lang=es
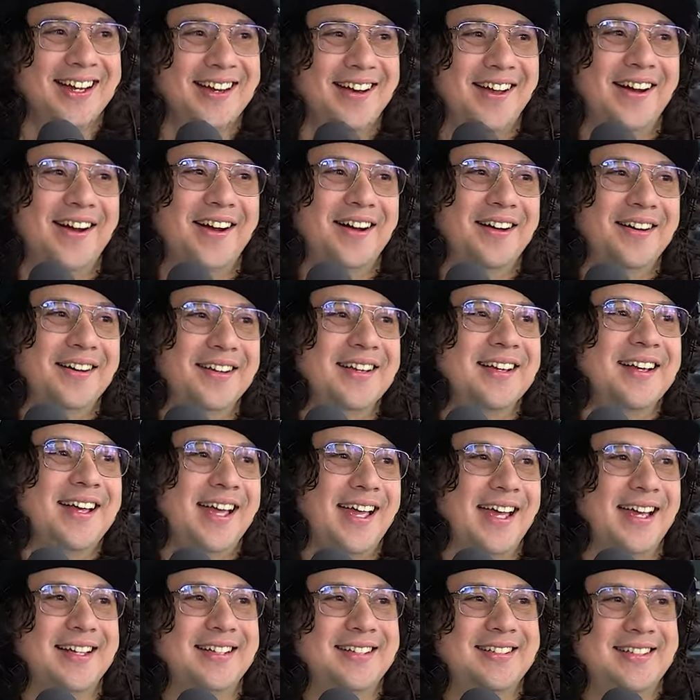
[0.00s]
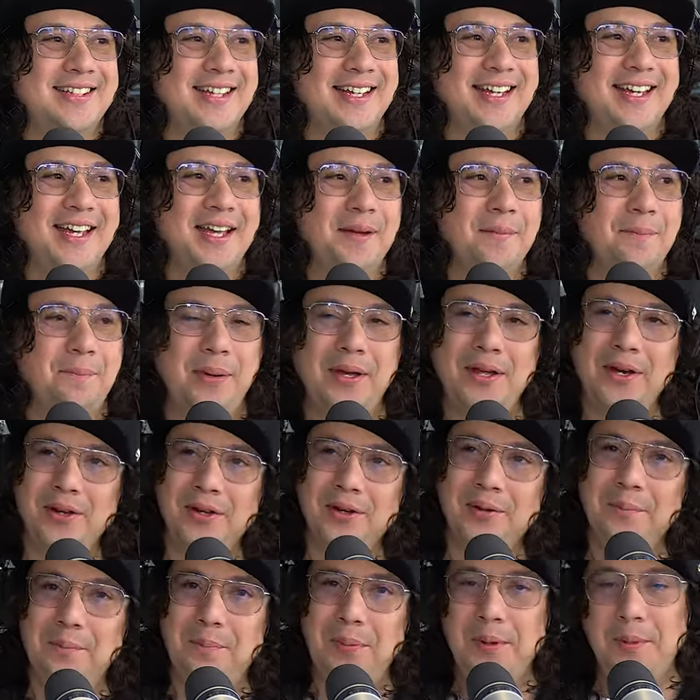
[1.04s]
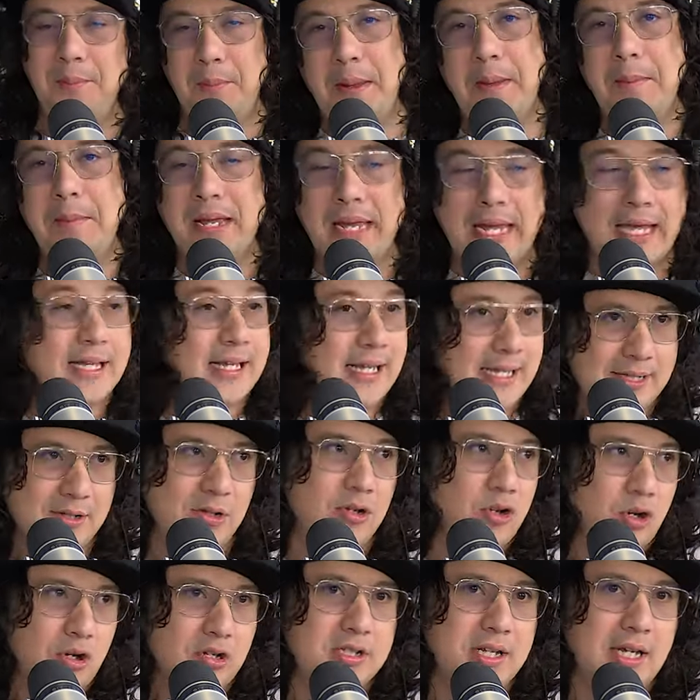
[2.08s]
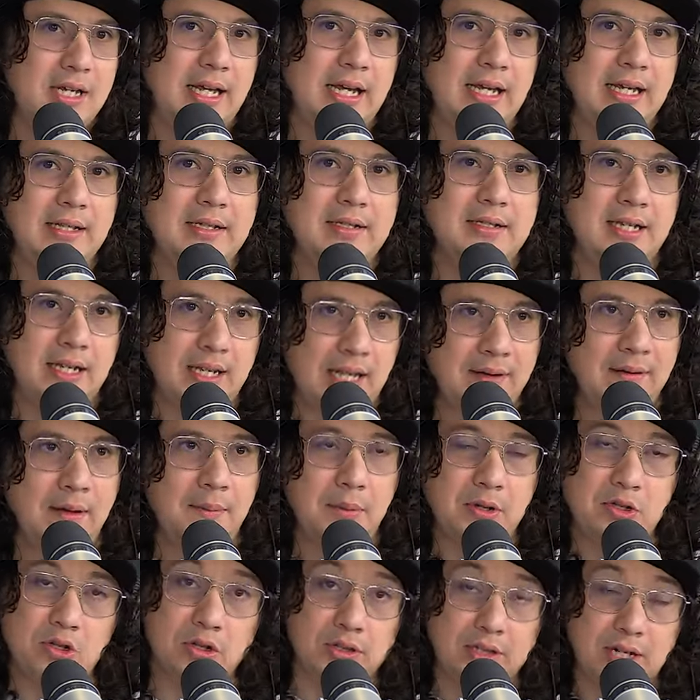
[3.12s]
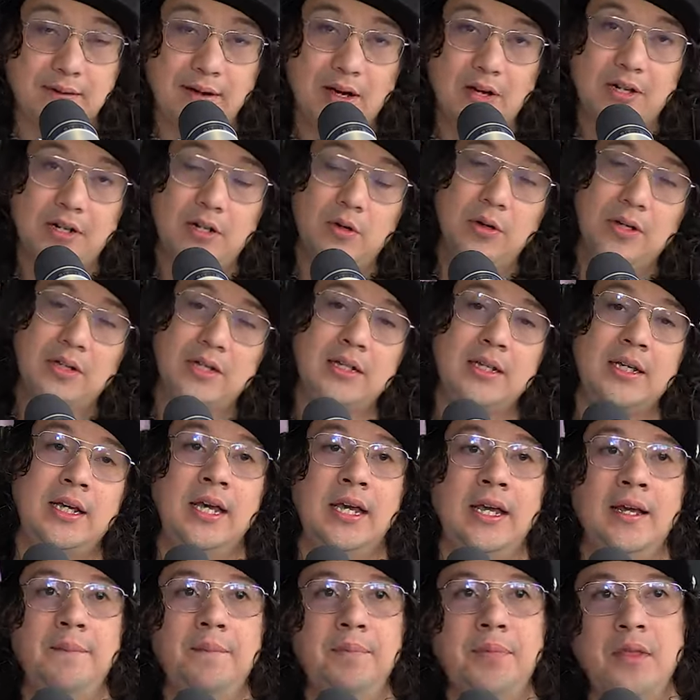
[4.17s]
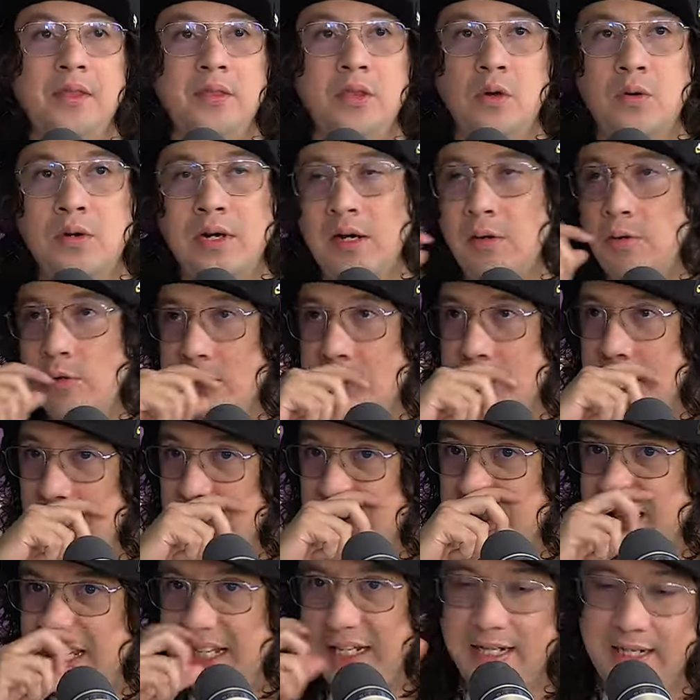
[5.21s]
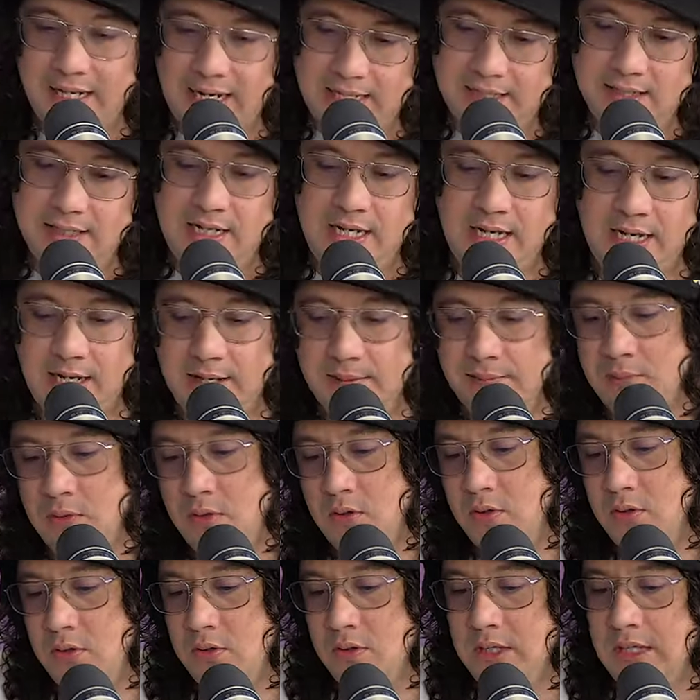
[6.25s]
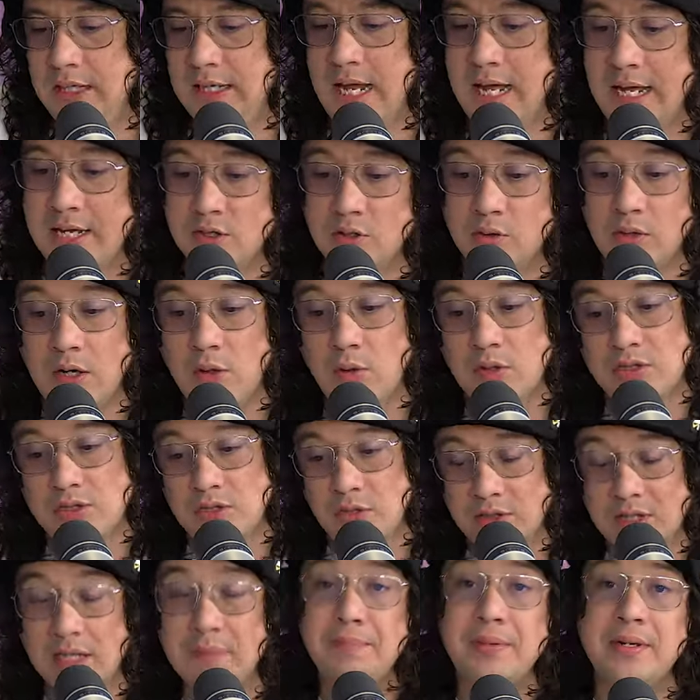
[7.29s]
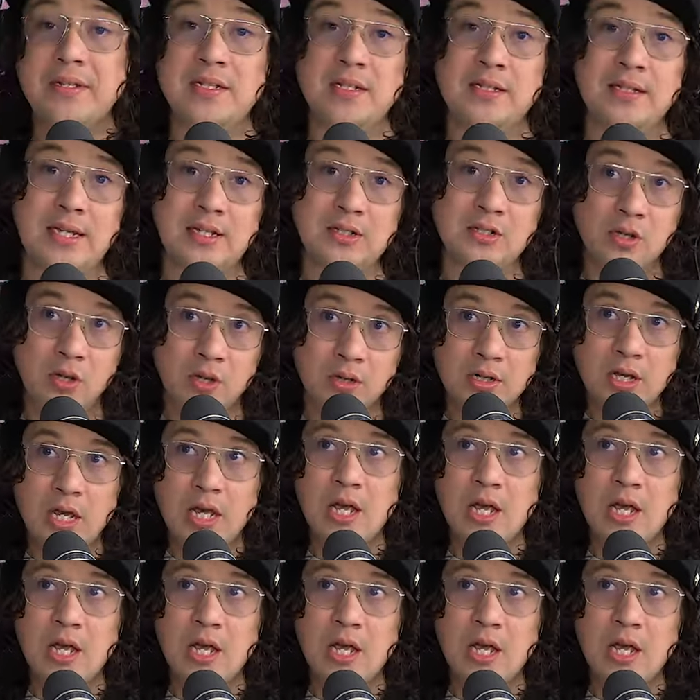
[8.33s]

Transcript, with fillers: no, este, pero, eh, eh, eh, son cosas que se deben, pero son trabajos. Recuerden que no es una cuestión de clasismo ni nada, es una cuestión de presentación,